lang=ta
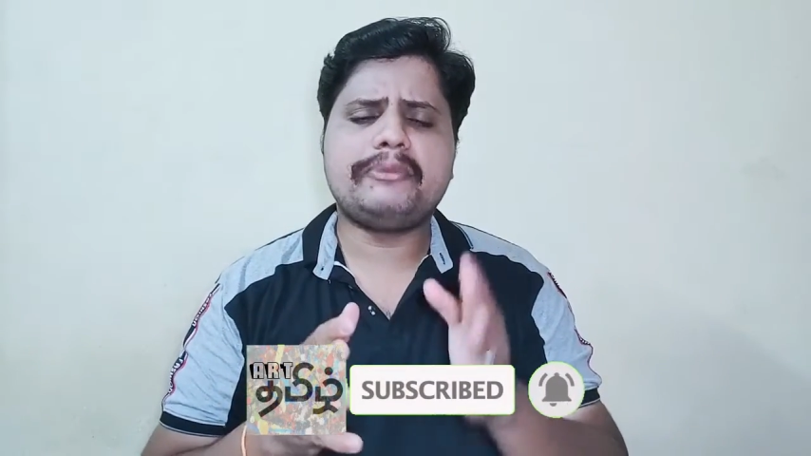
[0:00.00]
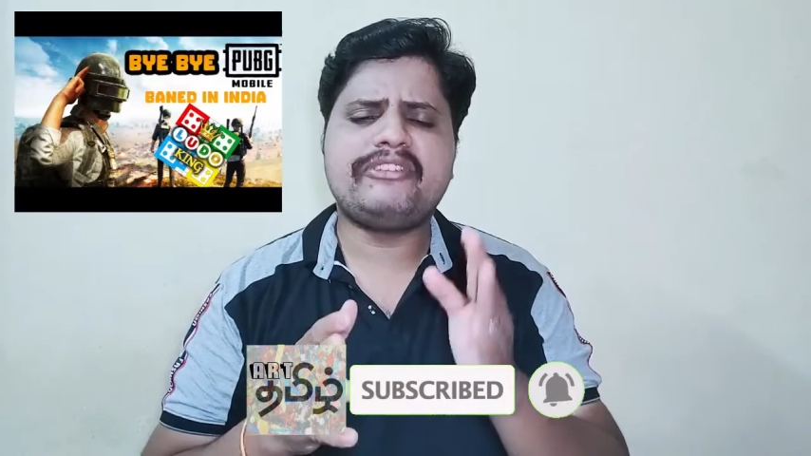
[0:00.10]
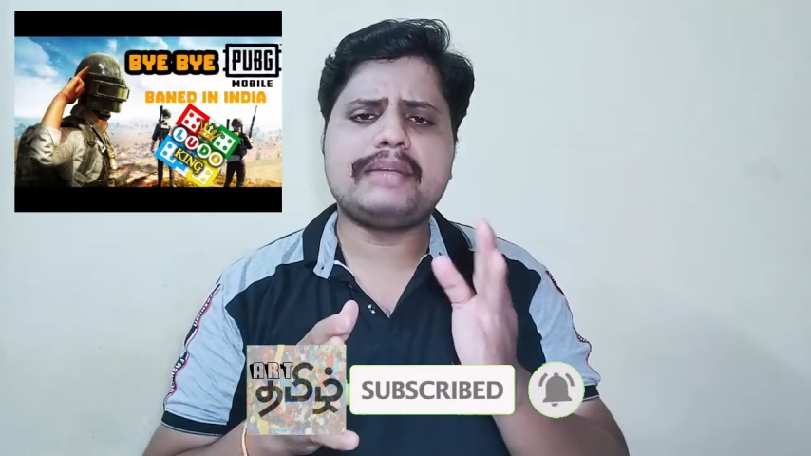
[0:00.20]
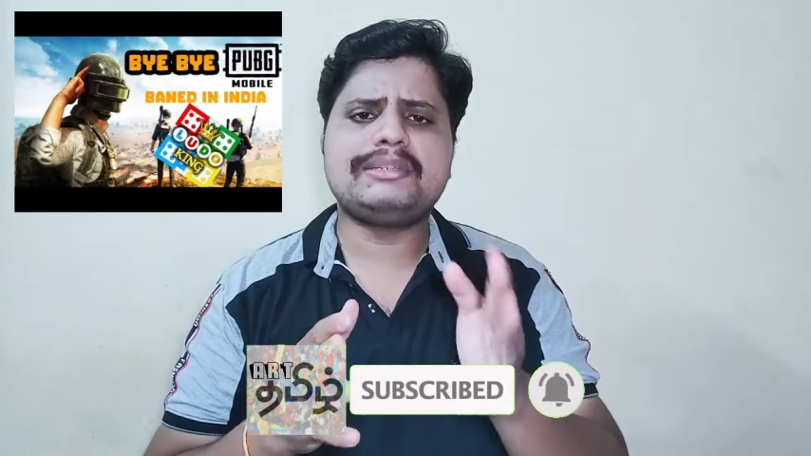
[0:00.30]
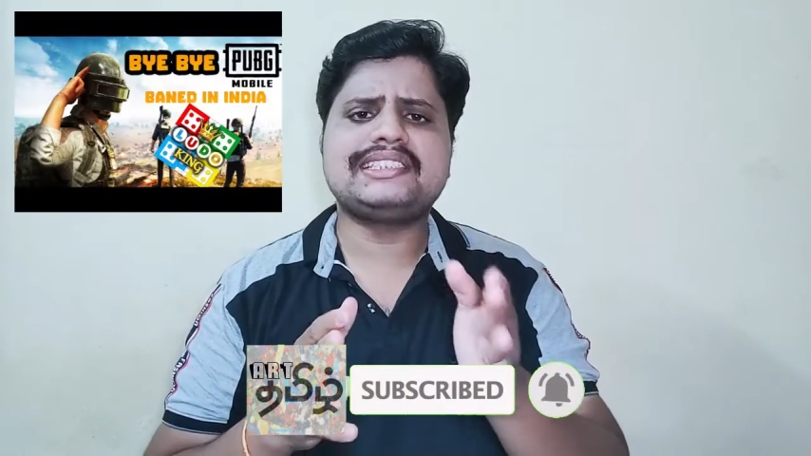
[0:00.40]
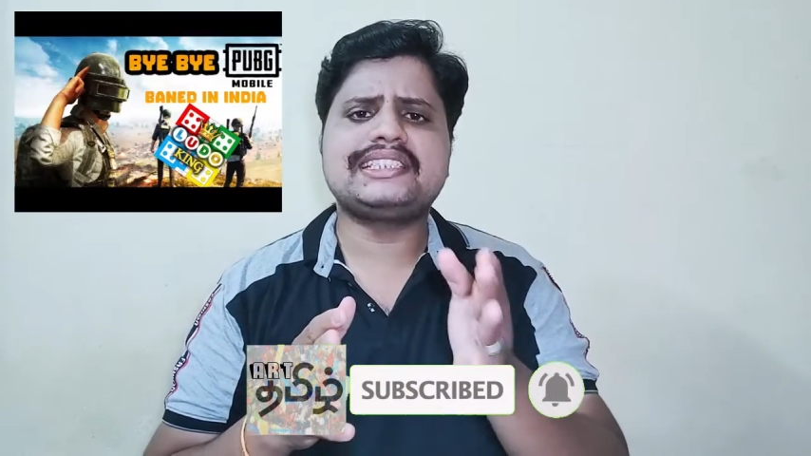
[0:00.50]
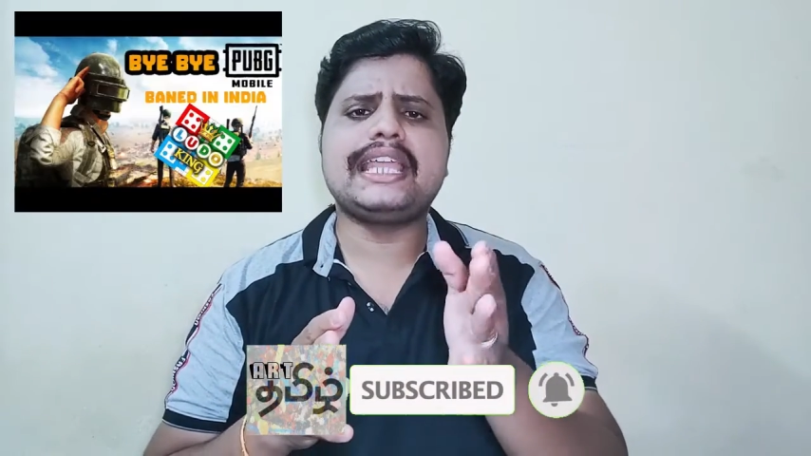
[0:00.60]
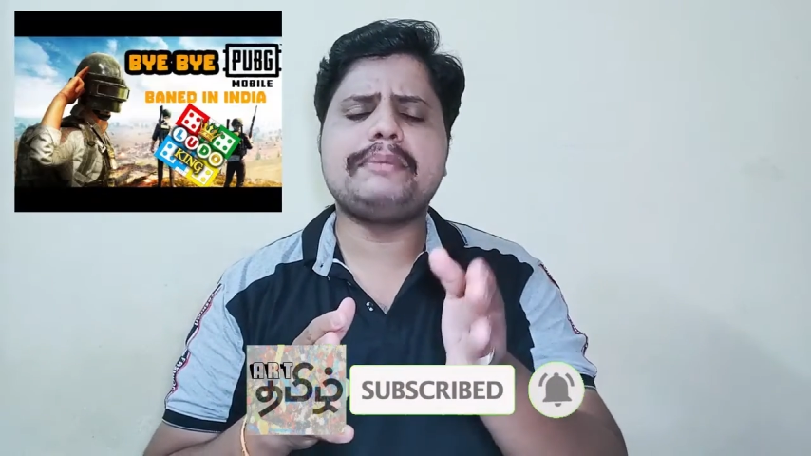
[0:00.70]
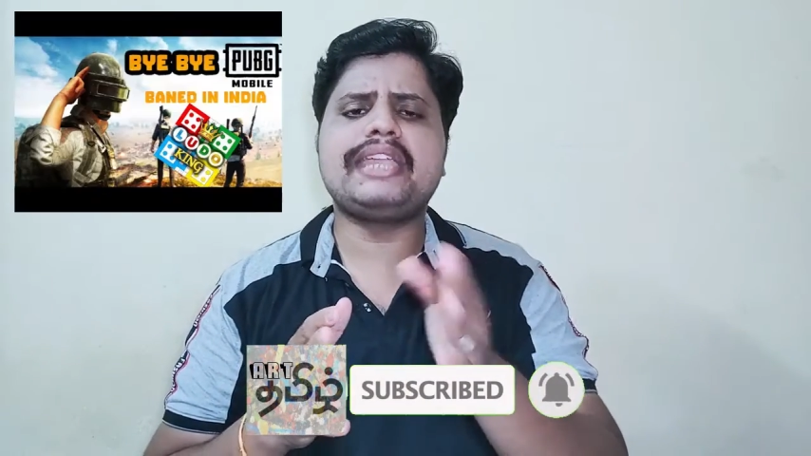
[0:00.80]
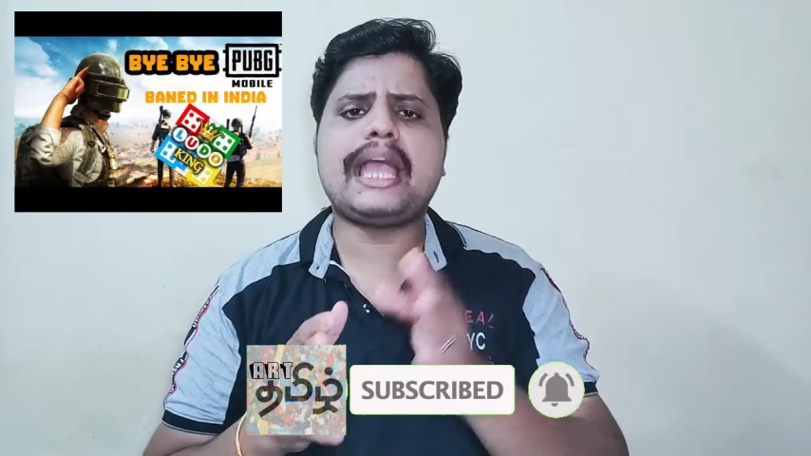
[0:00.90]
ஃபேமஸ்
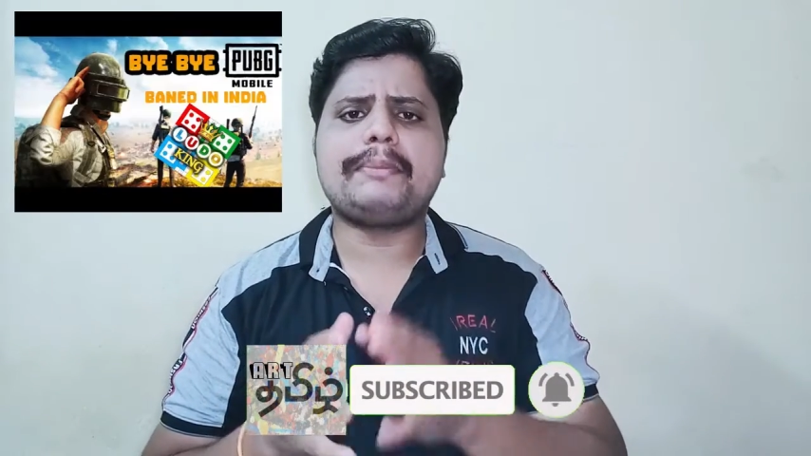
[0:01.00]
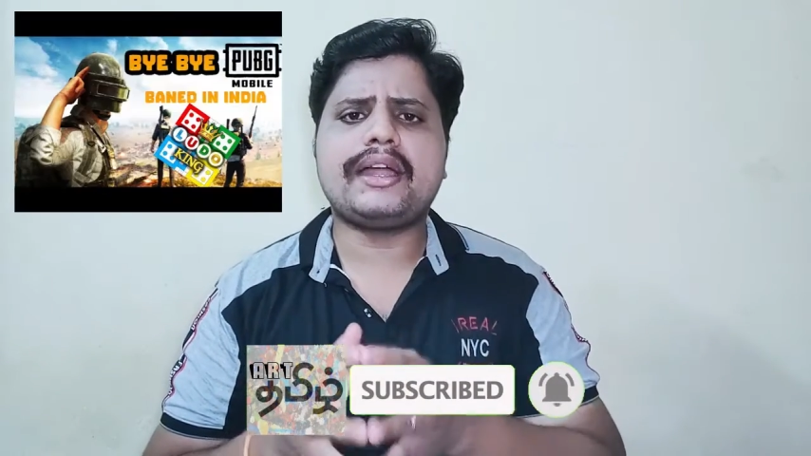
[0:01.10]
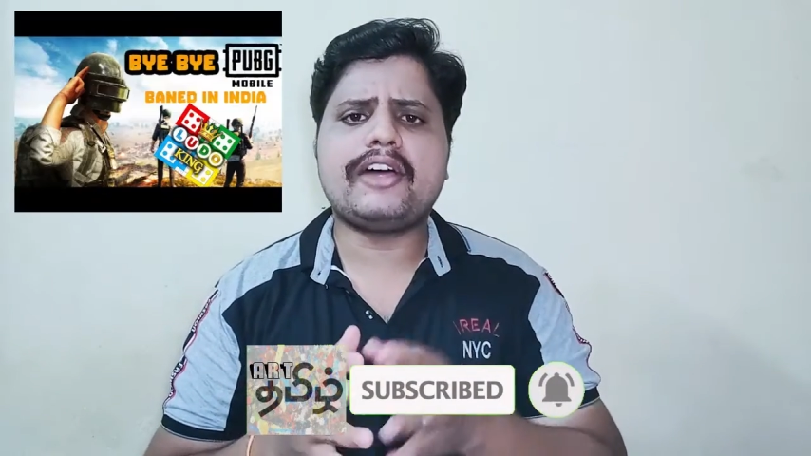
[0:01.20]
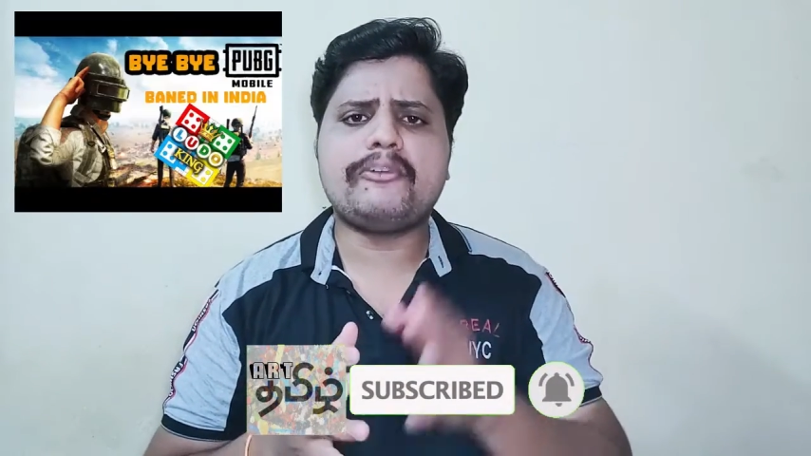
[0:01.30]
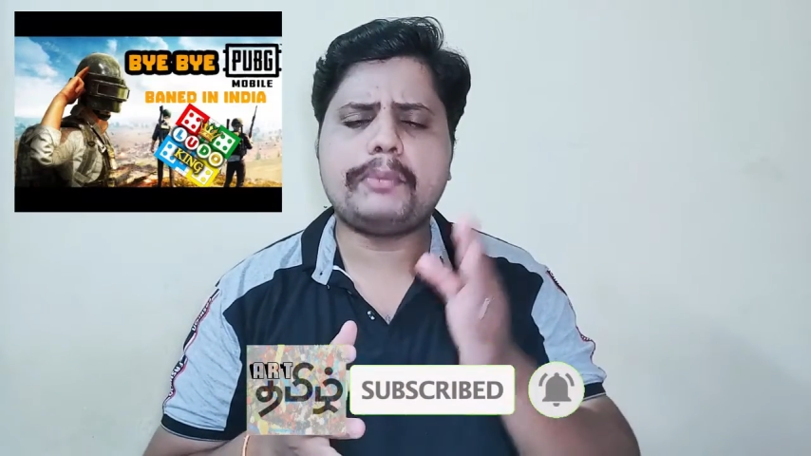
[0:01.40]
கேமிங் ஆப்பானா